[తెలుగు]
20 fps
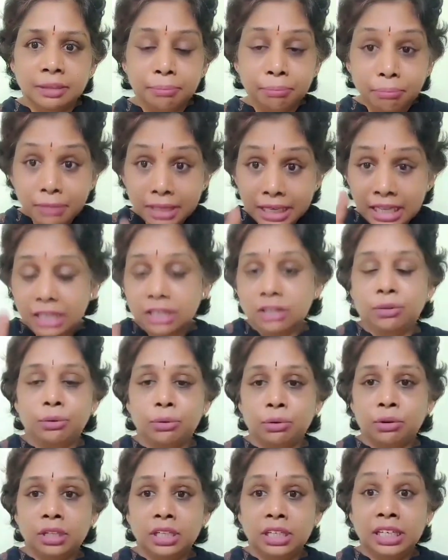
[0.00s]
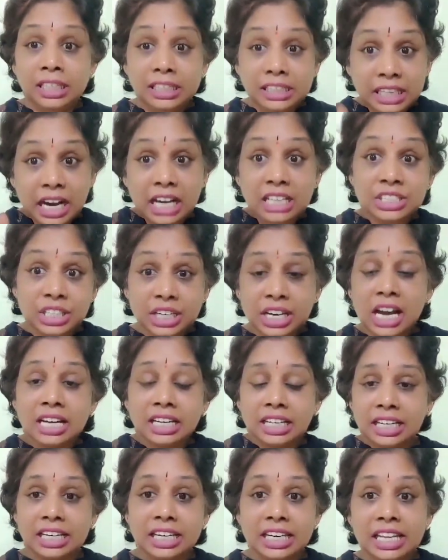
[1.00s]
మీకు ఈ
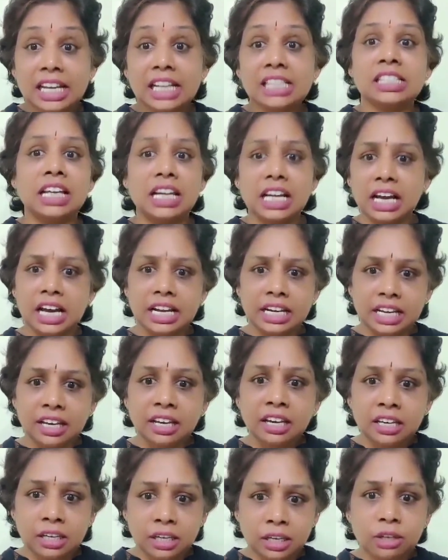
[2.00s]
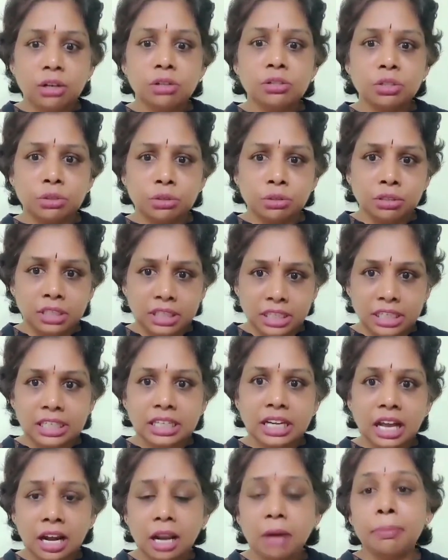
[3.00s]
దాష్టికానికి నిరసనగానే ఈరోజు ఈ
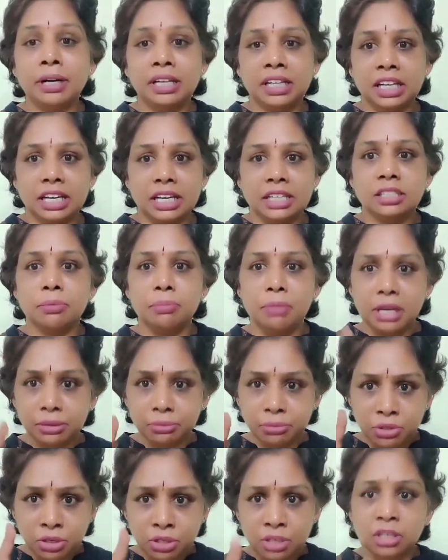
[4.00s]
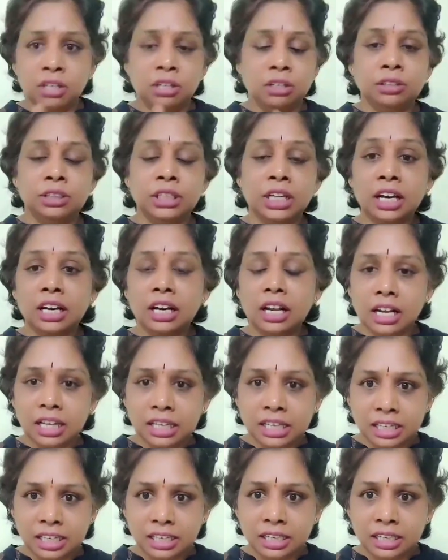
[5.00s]
నల్ల బట్టలేసి మేము జగనన్నకి